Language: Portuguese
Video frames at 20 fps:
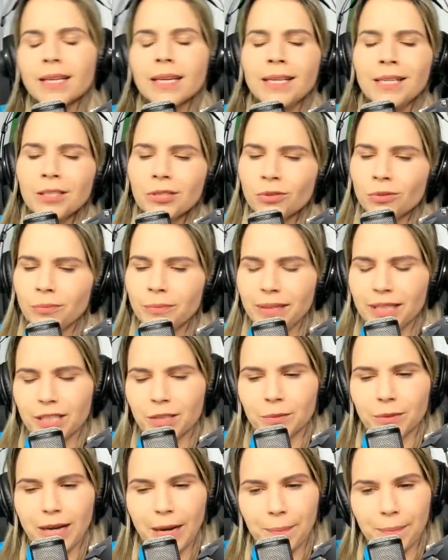Isso
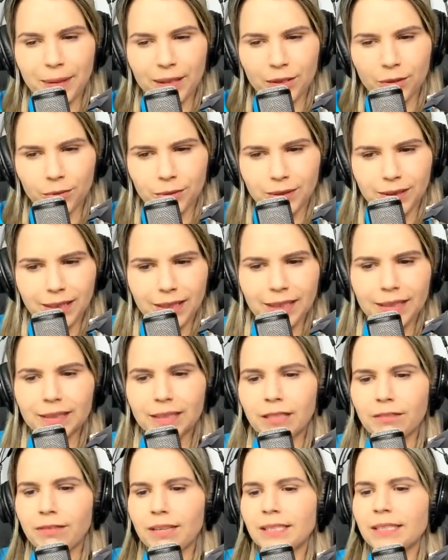mesmo, capítulo
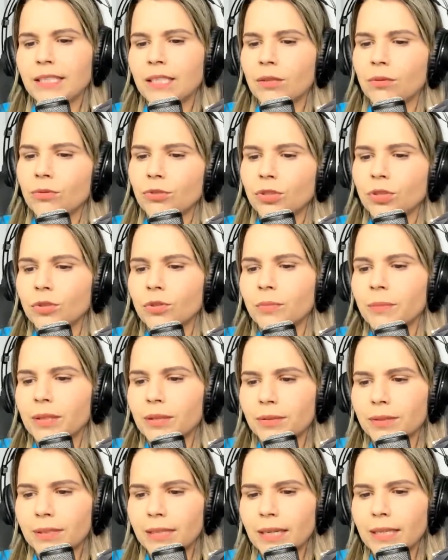30 e versículo de
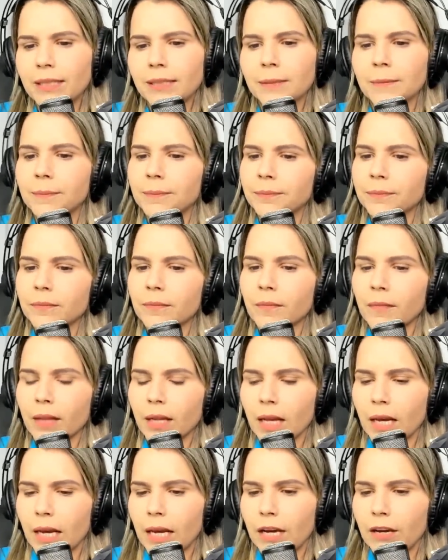número 6,
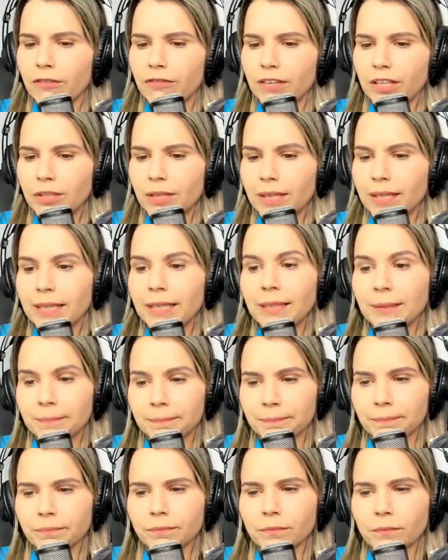eu vejo aqui
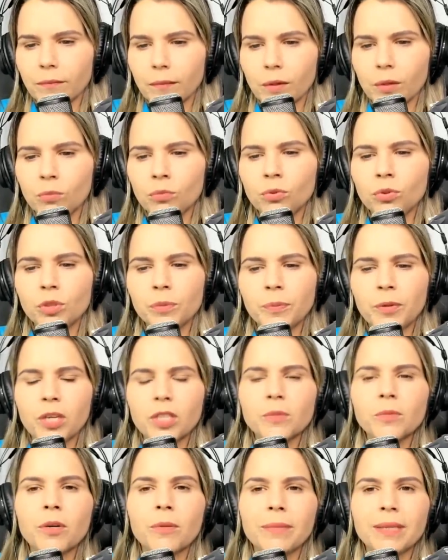um dos
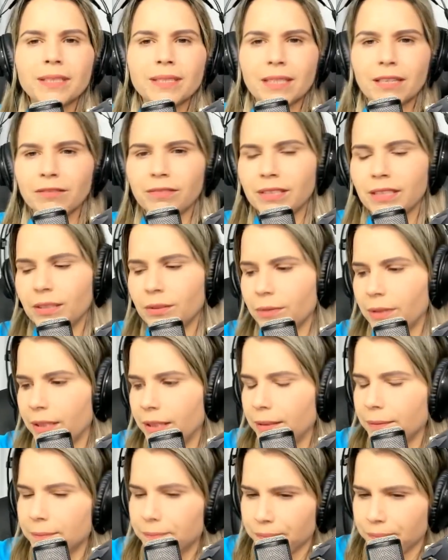piores momentos da vida do rei.